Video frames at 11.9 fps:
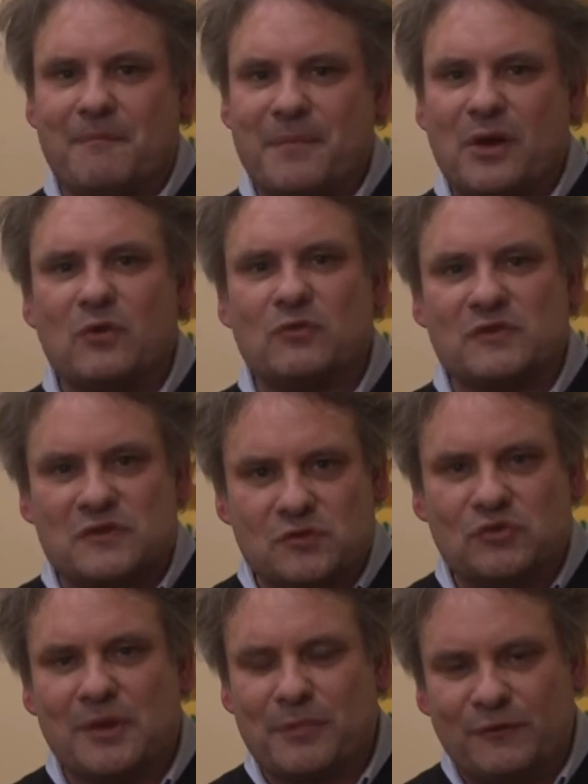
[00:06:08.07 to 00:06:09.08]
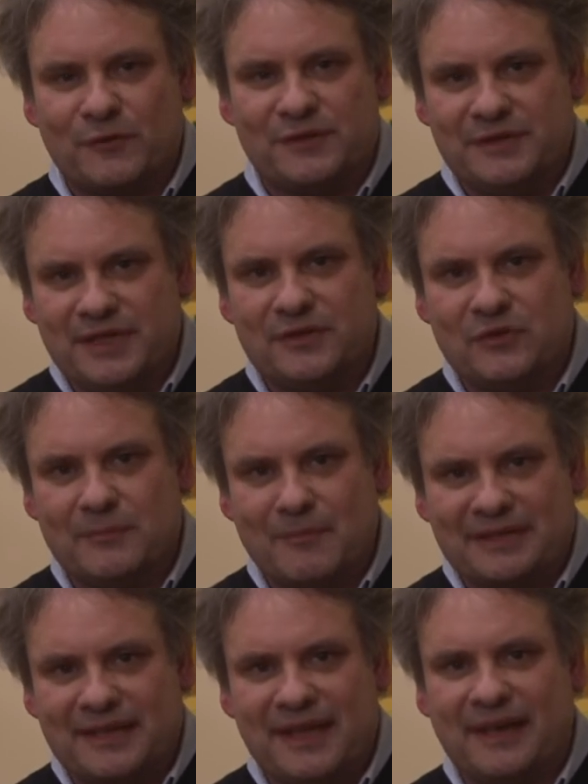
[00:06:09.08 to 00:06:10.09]
però uno studio approfondito in
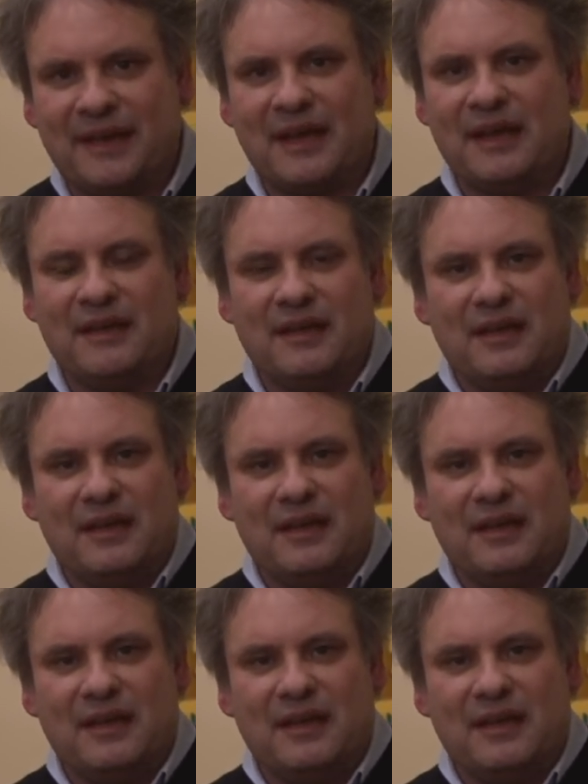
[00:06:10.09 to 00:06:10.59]
materia